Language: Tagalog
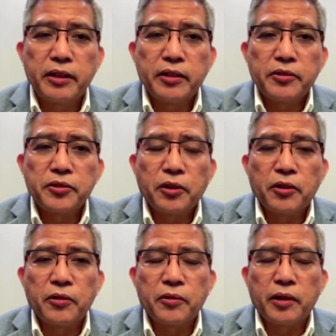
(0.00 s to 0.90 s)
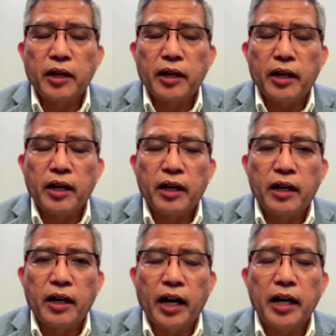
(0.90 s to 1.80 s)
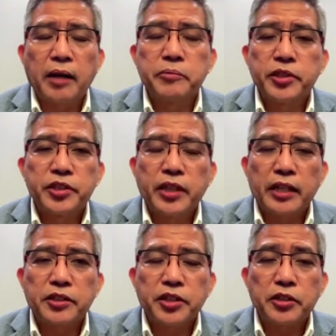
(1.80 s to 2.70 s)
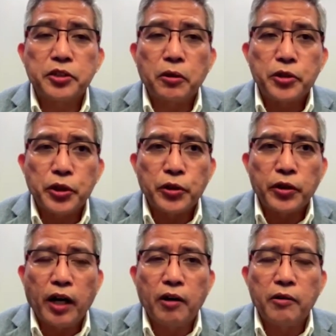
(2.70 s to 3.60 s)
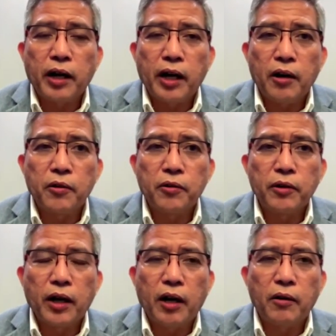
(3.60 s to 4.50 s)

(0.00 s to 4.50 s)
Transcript: So uh, uh, I am not just so sure how how how